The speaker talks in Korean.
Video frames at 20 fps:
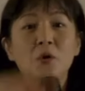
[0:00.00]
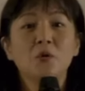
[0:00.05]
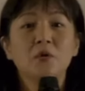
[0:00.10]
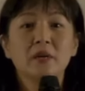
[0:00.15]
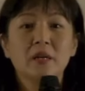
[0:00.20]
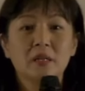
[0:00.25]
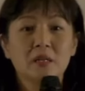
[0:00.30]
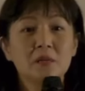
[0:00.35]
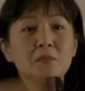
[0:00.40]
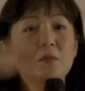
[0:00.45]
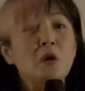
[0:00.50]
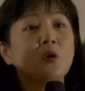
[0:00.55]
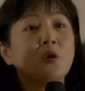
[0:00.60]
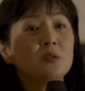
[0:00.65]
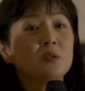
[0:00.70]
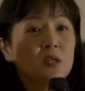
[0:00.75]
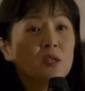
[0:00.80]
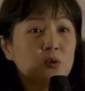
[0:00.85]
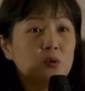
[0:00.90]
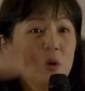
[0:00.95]
해요.
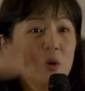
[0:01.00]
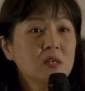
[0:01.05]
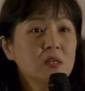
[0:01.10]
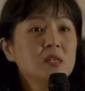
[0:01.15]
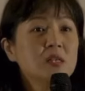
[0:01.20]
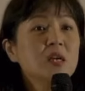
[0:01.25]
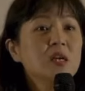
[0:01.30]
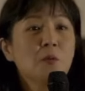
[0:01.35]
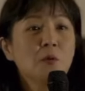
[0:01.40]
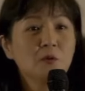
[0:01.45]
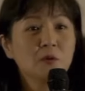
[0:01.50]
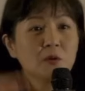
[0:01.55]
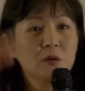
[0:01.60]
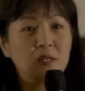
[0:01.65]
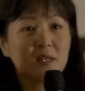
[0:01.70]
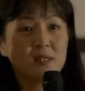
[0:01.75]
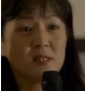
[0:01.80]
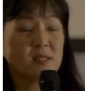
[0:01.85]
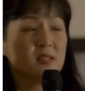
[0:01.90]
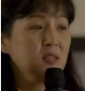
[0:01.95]
음역대를 굉장히
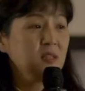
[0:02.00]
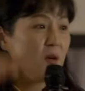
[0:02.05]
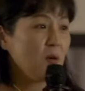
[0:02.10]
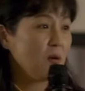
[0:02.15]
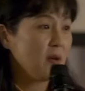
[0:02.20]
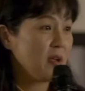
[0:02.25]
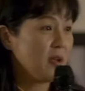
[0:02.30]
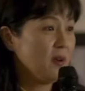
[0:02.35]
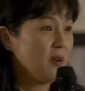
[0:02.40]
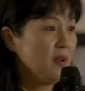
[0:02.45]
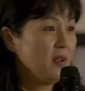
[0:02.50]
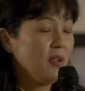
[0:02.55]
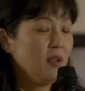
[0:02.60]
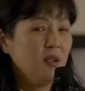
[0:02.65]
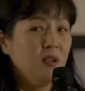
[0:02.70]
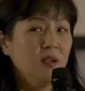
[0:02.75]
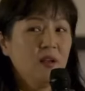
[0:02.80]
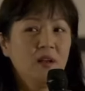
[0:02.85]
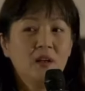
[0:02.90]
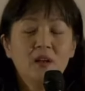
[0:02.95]
폭넓게 쓰는 거예요.
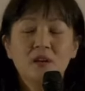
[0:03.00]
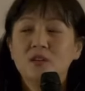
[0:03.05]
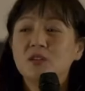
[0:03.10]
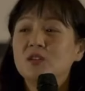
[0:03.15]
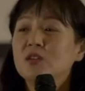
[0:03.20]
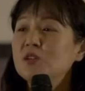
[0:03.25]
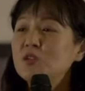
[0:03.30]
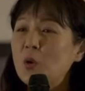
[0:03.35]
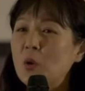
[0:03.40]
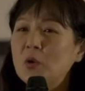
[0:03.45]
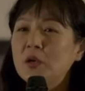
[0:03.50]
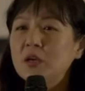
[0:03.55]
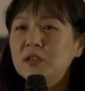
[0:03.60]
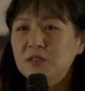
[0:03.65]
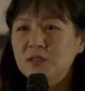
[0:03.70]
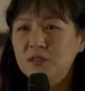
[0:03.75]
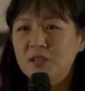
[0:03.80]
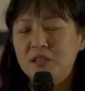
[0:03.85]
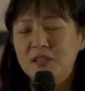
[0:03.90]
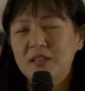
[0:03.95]
그러니까 저희가
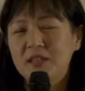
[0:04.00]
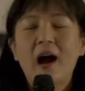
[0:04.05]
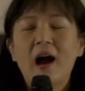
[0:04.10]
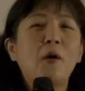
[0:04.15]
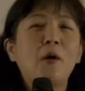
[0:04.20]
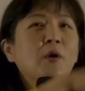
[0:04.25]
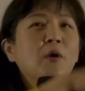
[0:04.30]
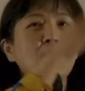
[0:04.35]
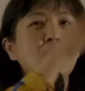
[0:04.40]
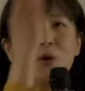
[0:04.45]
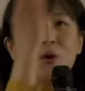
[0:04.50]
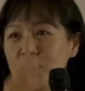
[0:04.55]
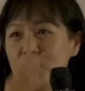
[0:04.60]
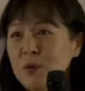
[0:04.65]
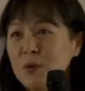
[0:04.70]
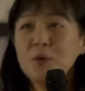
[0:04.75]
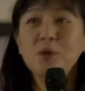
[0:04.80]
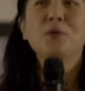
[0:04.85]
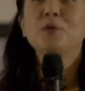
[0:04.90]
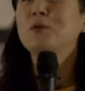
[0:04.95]
들때 How are
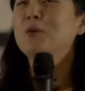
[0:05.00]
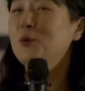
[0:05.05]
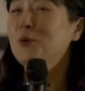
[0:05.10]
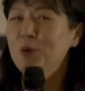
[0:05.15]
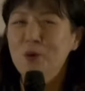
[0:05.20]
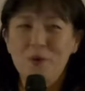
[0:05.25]
you?